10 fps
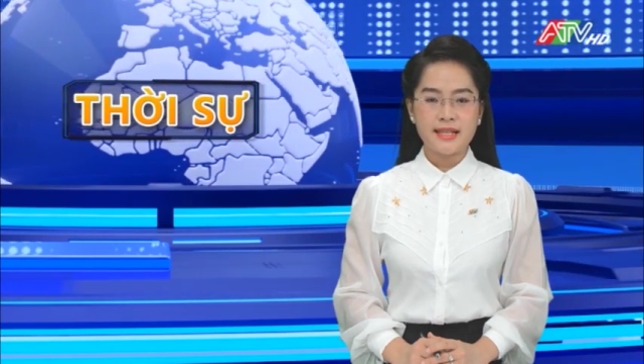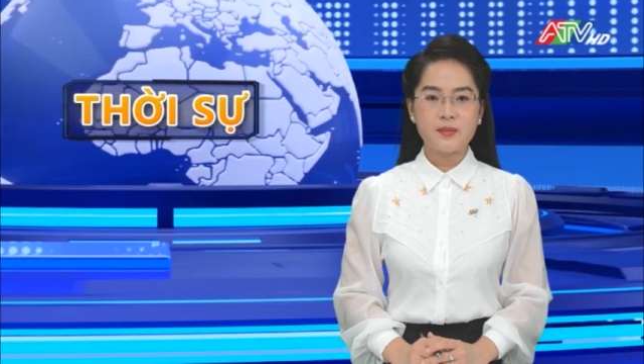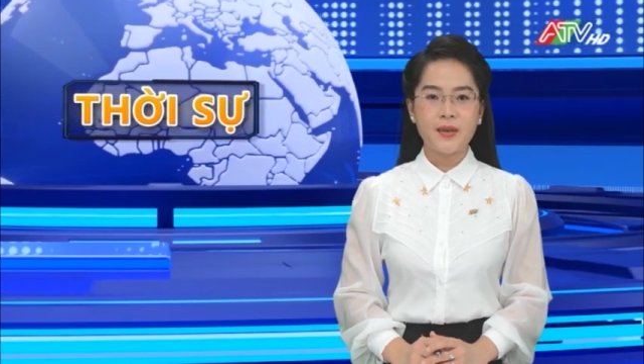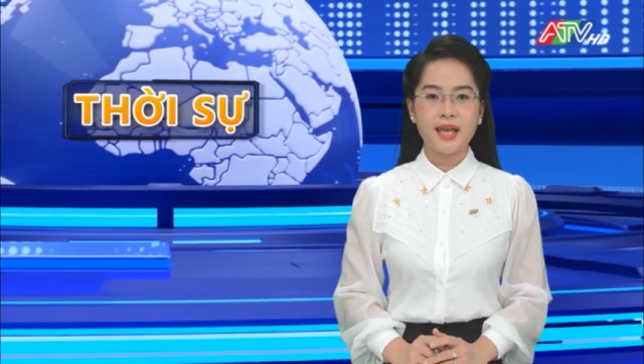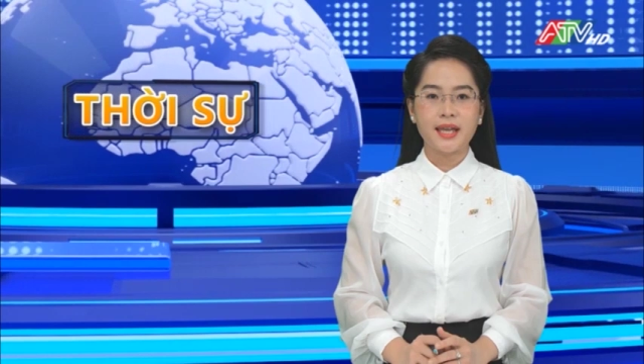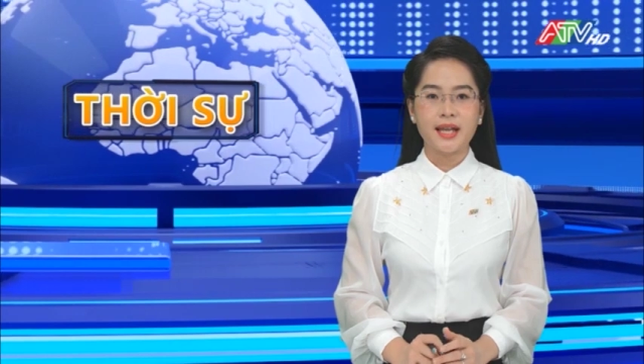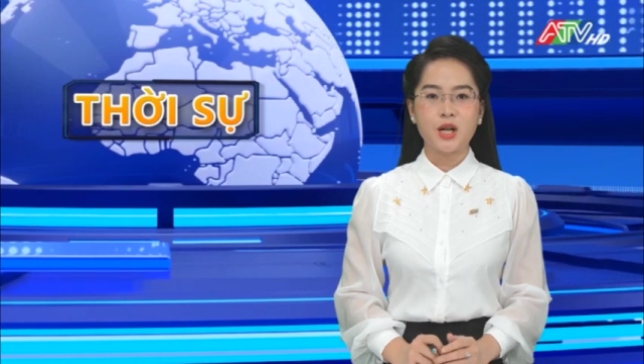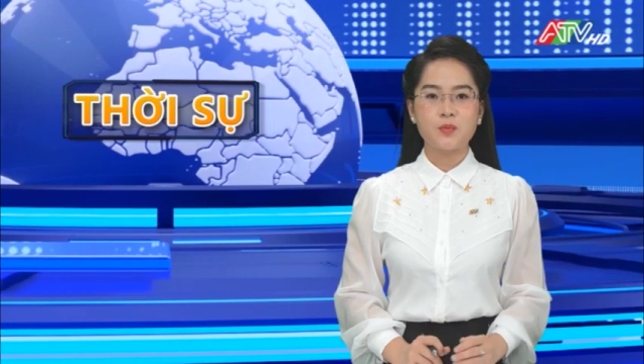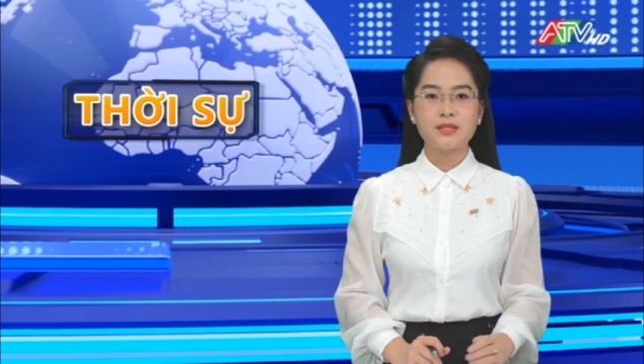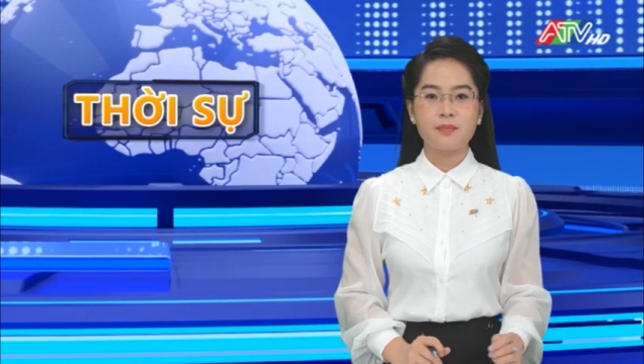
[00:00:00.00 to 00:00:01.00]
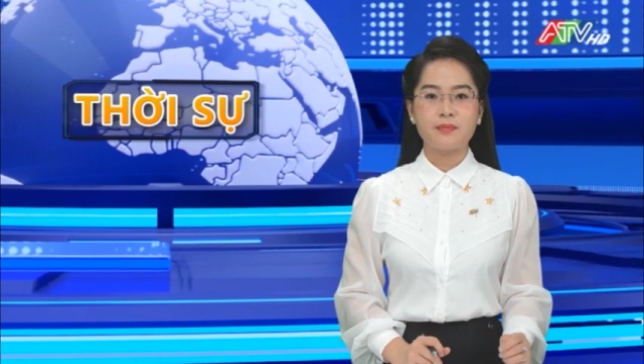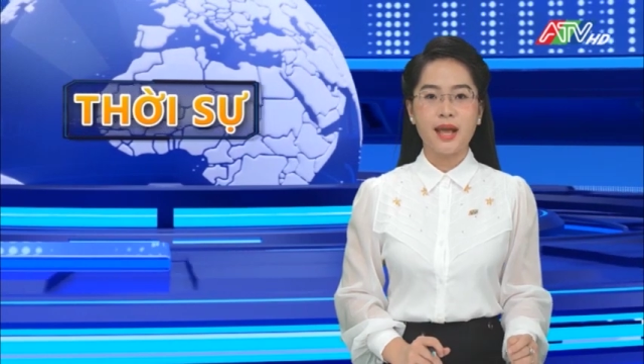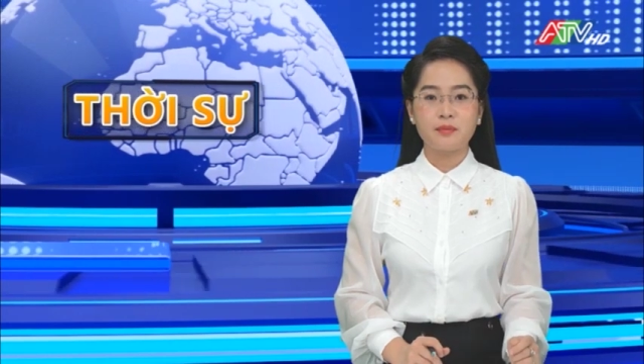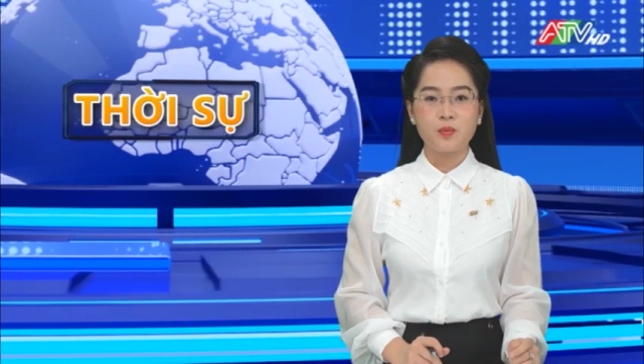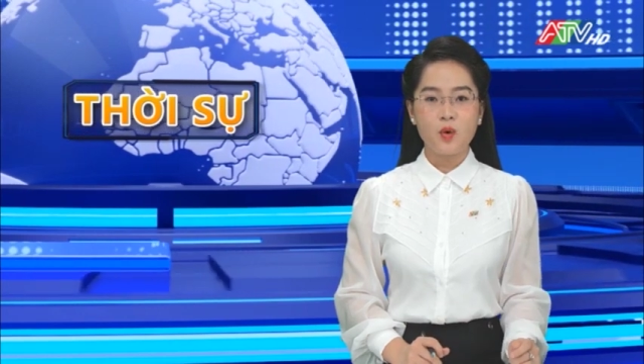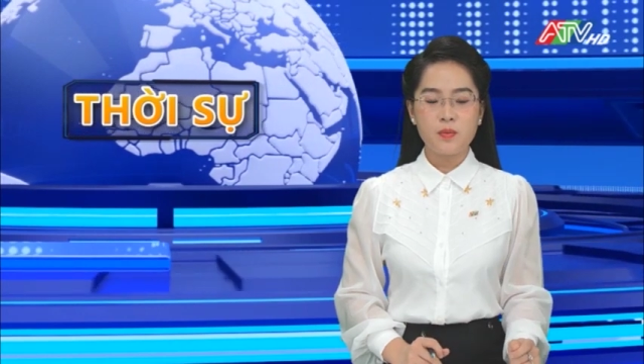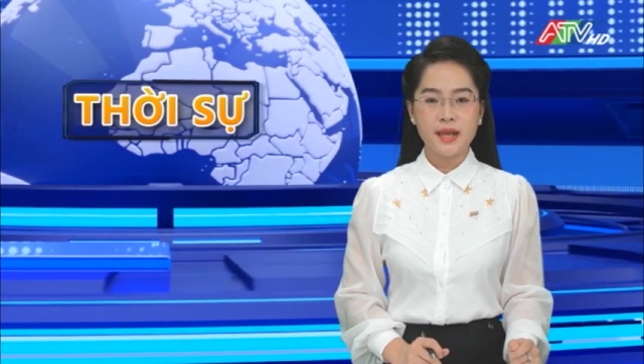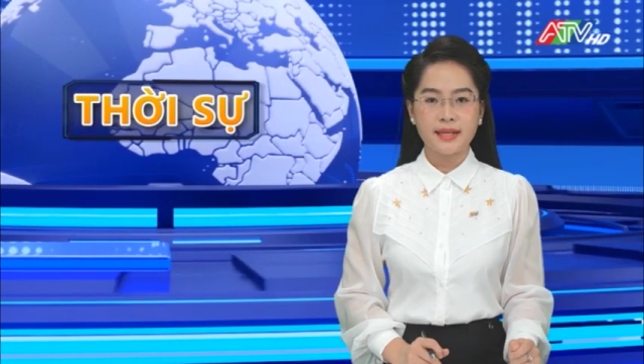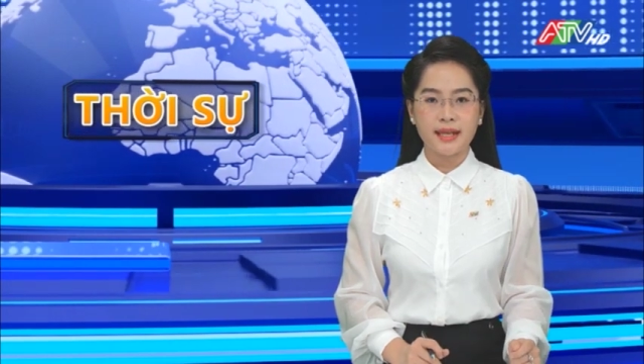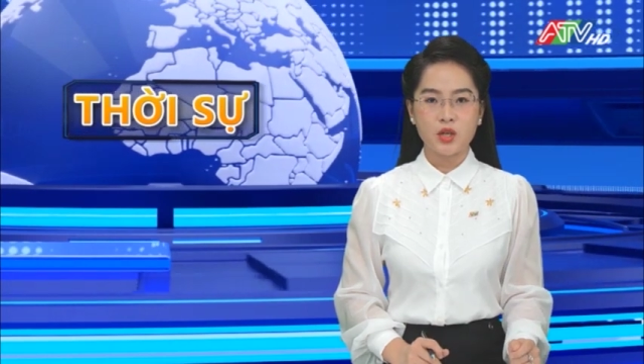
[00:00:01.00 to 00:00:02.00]
nhiệm kỳ
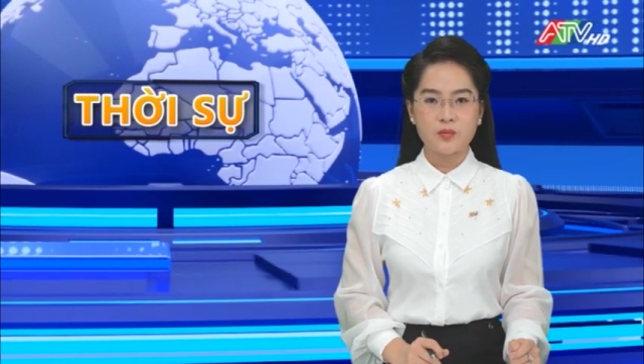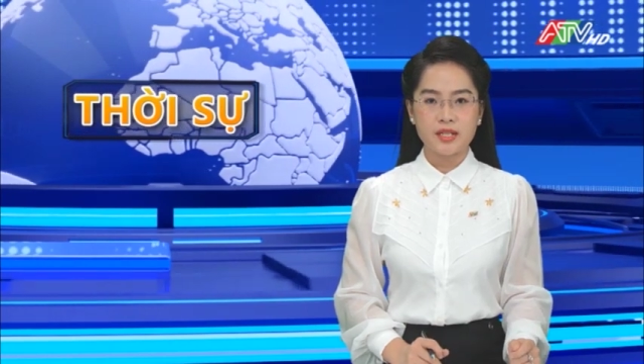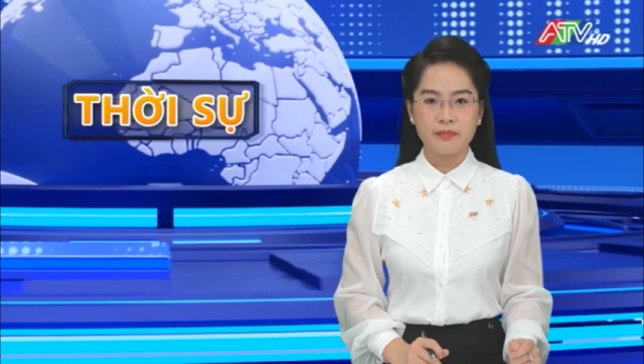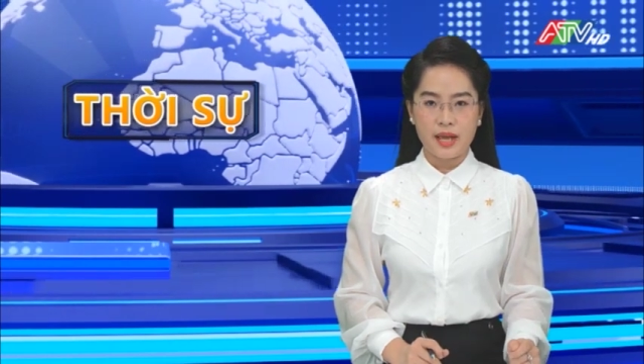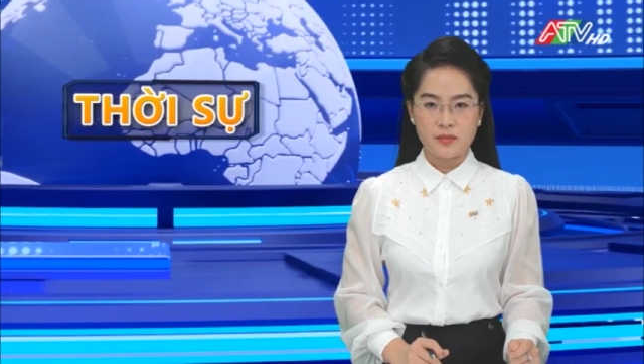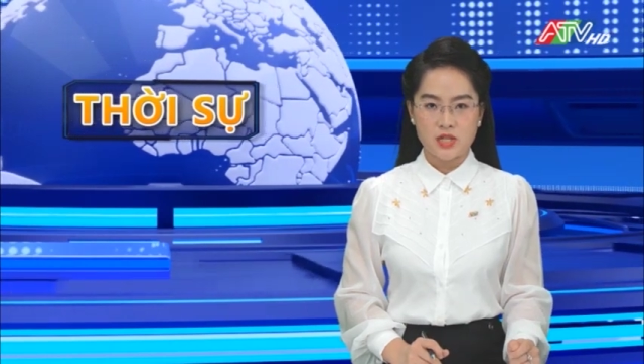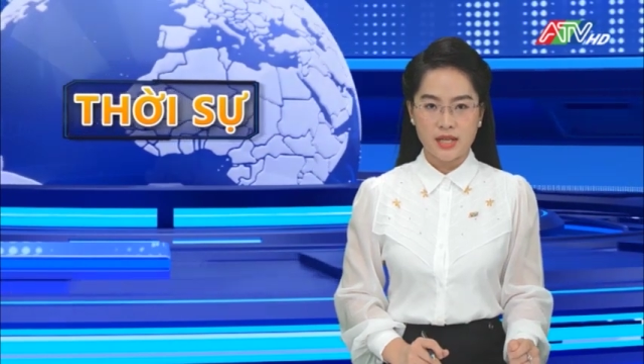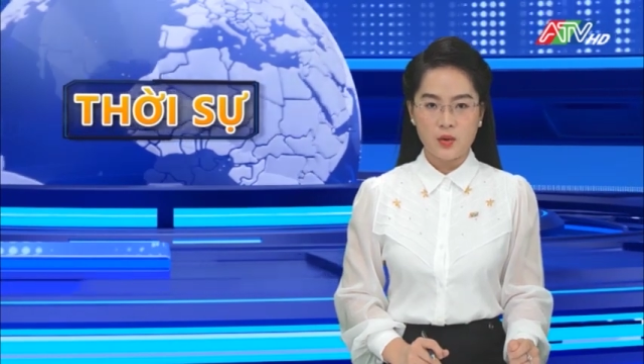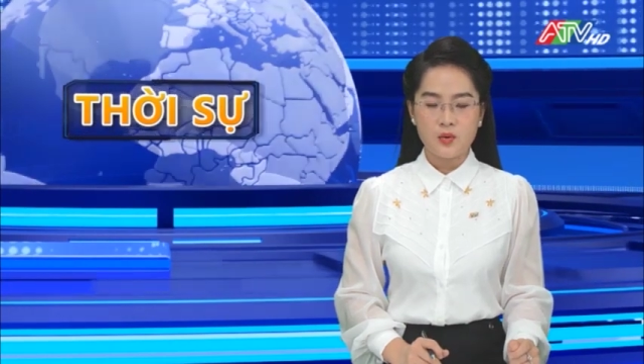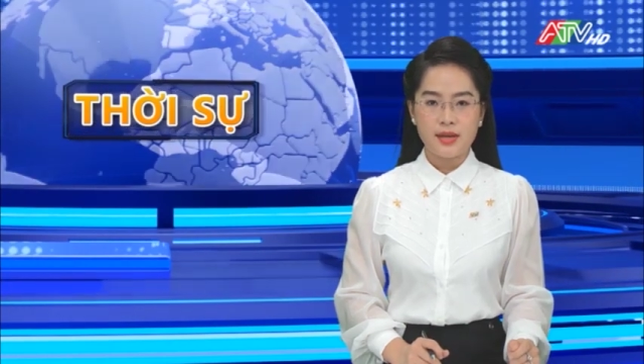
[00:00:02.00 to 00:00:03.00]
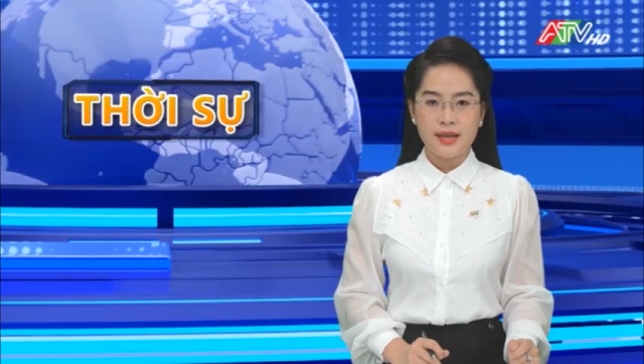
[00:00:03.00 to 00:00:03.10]
2021-2026